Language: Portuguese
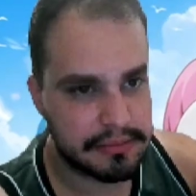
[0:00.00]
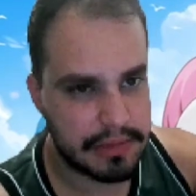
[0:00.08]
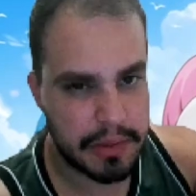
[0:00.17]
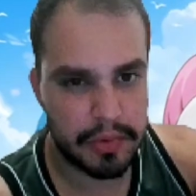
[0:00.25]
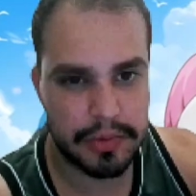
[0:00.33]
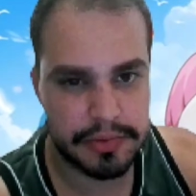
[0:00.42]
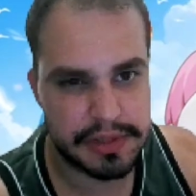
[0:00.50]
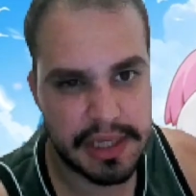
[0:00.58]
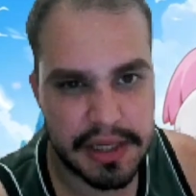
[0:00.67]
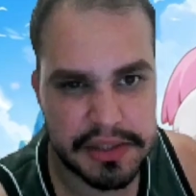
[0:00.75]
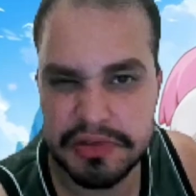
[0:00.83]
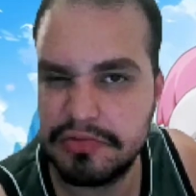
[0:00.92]
Demorou
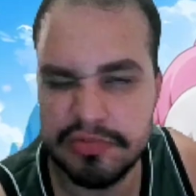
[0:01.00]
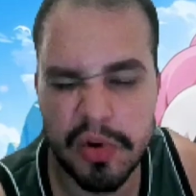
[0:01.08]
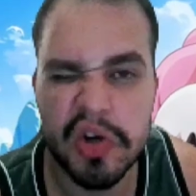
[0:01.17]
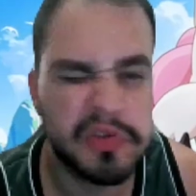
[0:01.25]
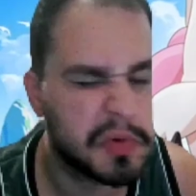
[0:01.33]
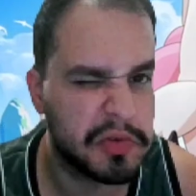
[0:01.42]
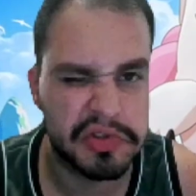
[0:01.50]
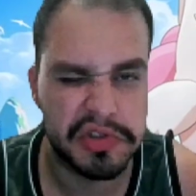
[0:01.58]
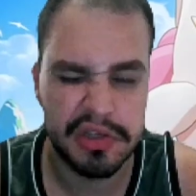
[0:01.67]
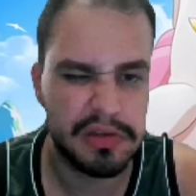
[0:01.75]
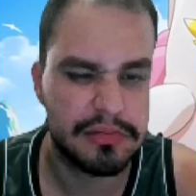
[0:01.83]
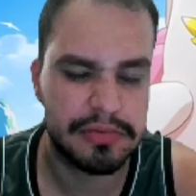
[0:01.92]
cerca de dois
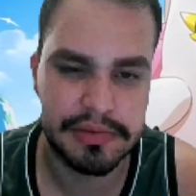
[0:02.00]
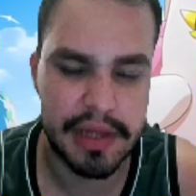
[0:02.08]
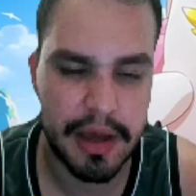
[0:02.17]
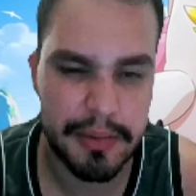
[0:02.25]
minutinhos, tá?